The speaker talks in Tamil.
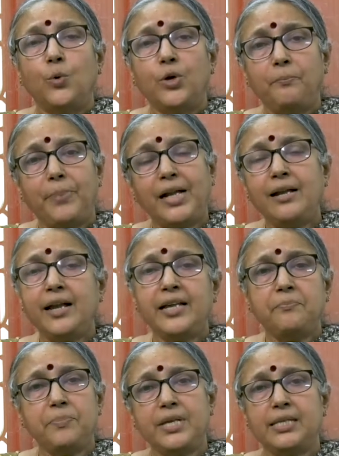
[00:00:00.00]
ஒரு பெண்
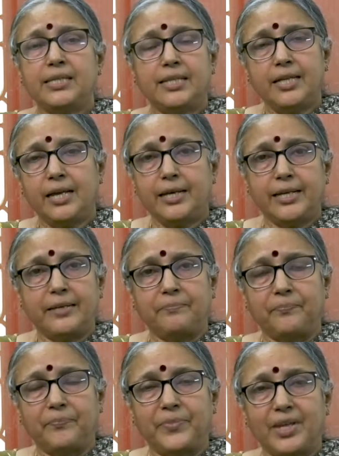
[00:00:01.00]
ஐபிஎஸ் அதிகாரி
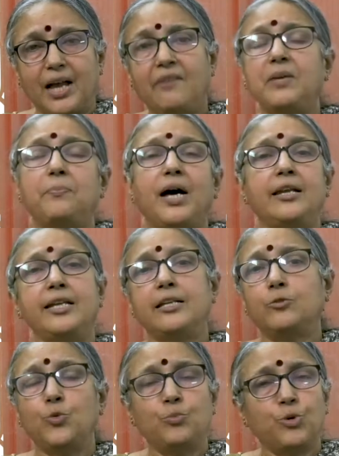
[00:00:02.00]
அவர்
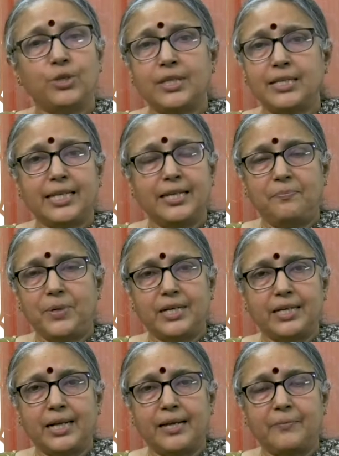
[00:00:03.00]
பாலியல் துன்புறுத்தல்
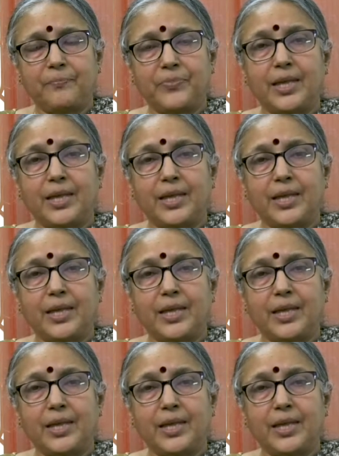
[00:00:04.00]
செய்யப்படுகிறார்